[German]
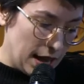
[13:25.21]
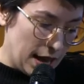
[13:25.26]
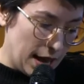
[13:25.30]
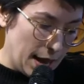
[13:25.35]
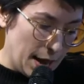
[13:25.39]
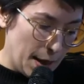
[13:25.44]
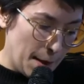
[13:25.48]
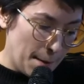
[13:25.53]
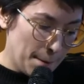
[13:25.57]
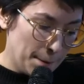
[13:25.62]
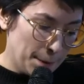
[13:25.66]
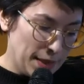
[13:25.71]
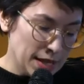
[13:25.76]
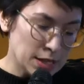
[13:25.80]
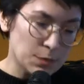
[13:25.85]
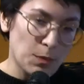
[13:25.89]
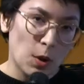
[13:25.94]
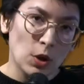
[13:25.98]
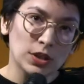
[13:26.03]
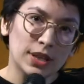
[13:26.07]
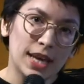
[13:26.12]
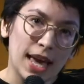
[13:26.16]
Ähm, es
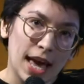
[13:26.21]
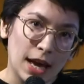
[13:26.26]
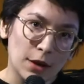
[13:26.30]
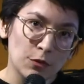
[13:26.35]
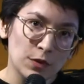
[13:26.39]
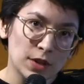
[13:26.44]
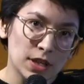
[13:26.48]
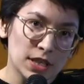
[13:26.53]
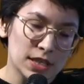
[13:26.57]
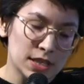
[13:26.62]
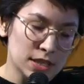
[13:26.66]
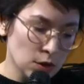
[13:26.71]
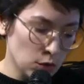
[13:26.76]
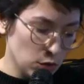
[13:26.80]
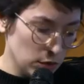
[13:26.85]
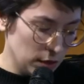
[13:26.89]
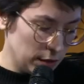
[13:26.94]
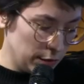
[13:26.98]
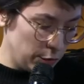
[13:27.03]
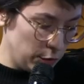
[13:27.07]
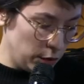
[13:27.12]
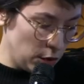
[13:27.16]
braucht
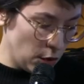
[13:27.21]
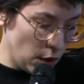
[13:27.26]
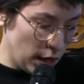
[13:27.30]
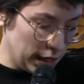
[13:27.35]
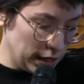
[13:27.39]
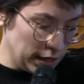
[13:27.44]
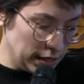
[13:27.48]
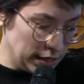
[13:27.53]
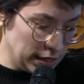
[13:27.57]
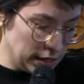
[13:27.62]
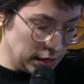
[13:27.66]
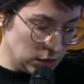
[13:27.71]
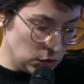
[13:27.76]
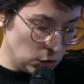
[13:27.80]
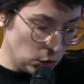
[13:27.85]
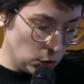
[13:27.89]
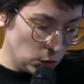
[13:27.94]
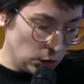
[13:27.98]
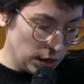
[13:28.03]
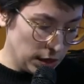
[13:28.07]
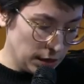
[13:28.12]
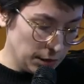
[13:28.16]
Kernfinanzierungen für die
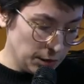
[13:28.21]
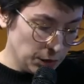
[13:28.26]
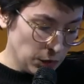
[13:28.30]
Organisationen